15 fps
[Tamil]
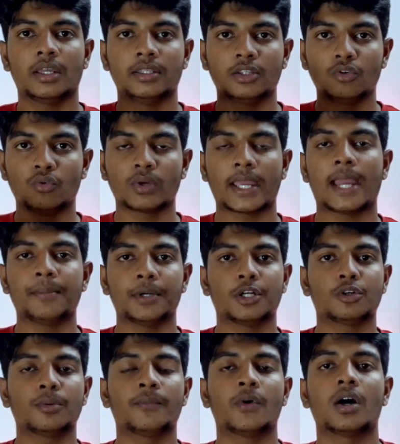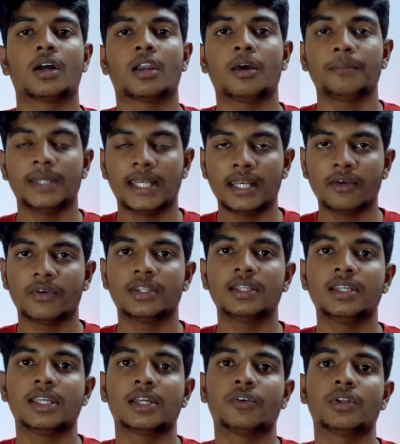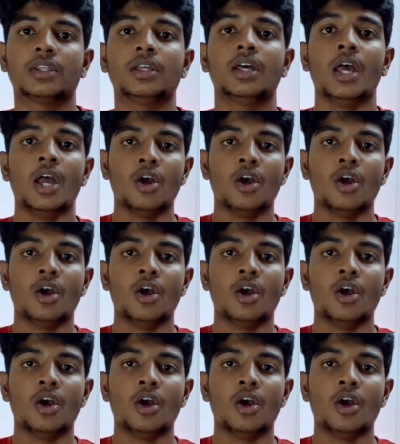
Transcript: இதுவும் கேபினட்டும் வாங்கலாம் இல்லை வந்து நீங்கள் வந்து